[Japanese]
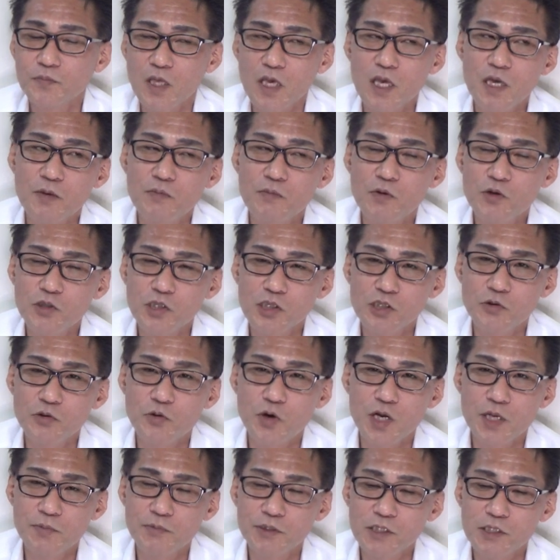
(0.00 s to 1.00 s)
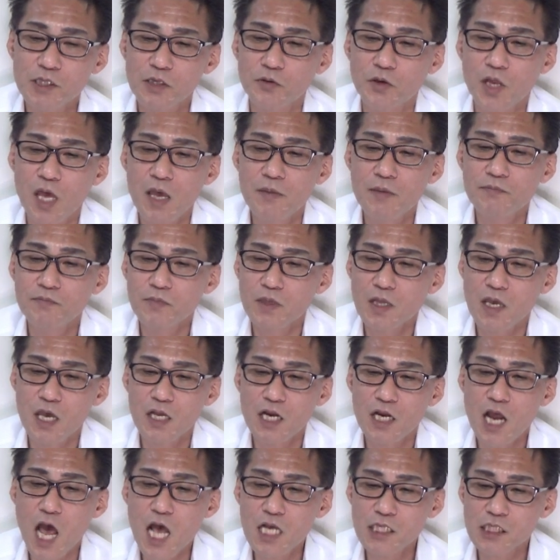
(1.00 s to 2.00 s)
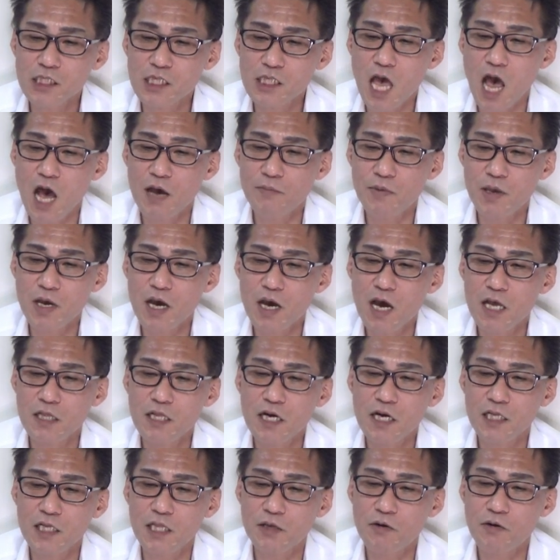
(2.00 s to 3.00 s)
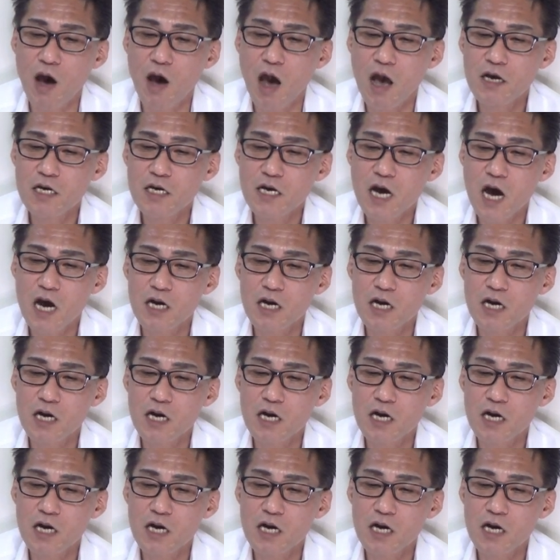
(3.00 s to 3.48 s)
えー、もうすぐ終わりますけどね。えー、なんせ安倍側の中では、